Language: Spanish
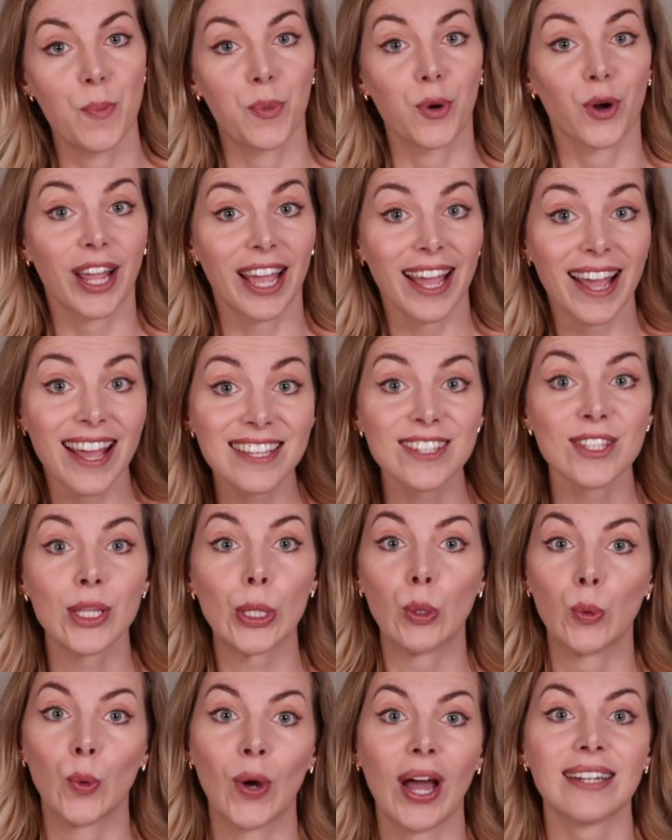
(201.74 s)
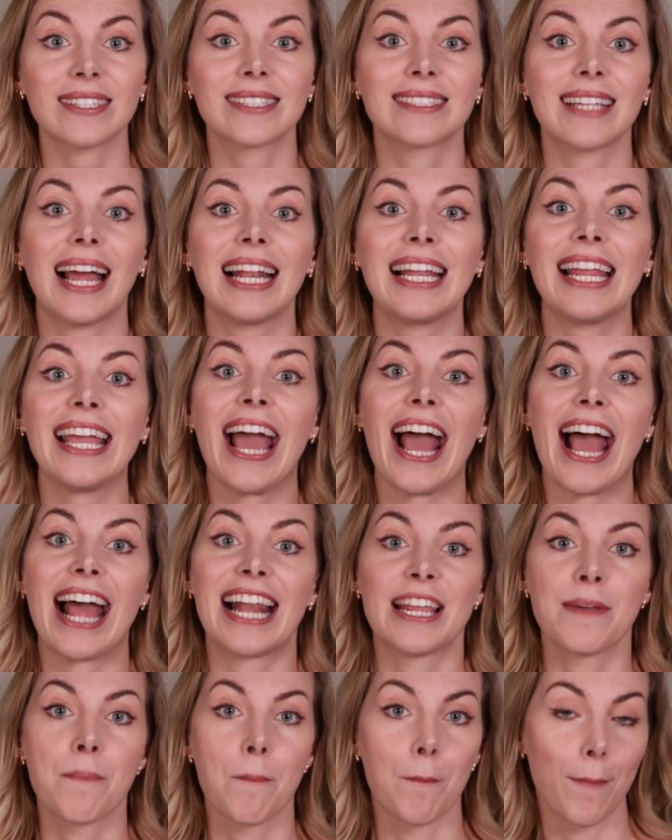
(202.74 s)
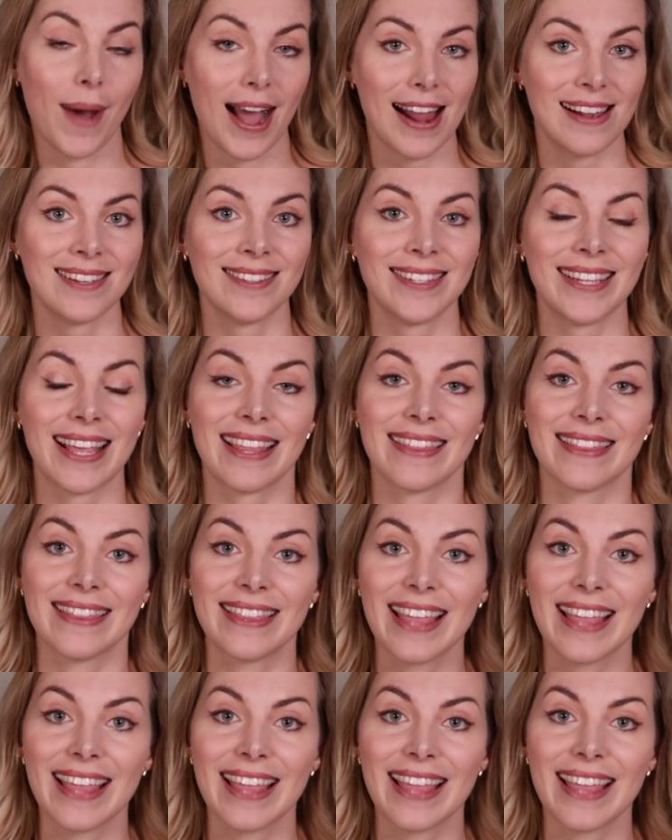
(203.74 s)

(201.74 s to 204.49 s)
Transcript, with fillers: Porque este lugar sale al embalse